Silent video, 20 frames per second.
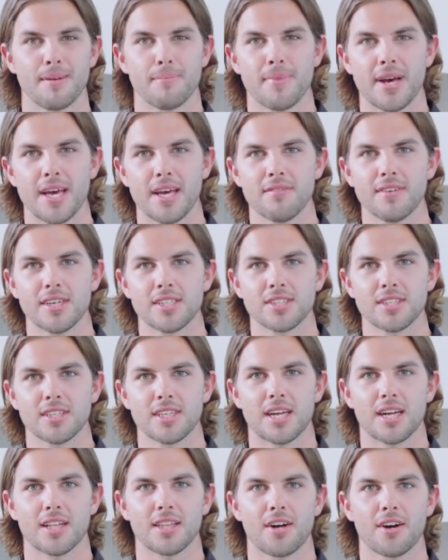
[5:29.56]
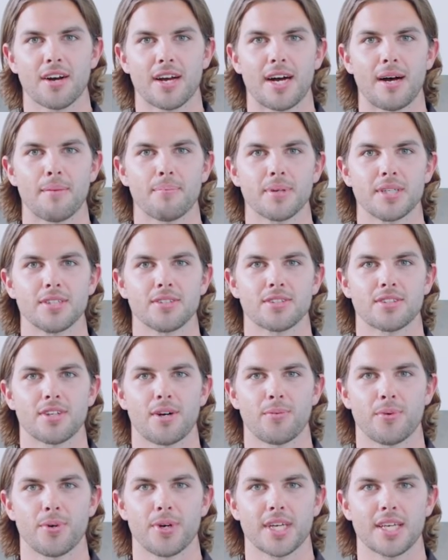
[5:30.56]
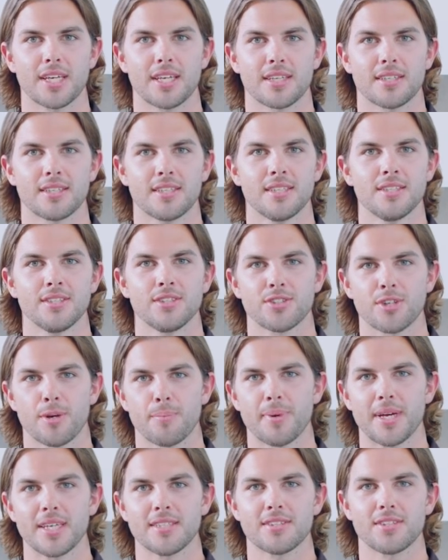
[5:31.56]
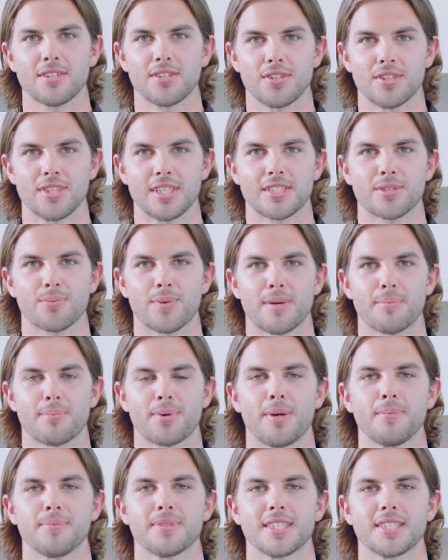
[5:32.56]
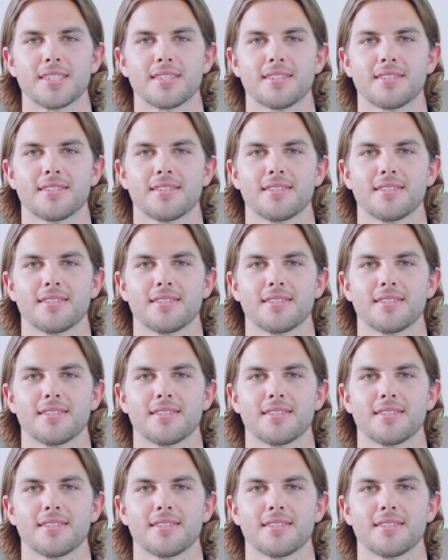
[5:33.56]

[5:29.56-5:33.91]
머신에서 디스케일링을 하지 않으면 머신이 막혀 작동되지 않을 수 있으므로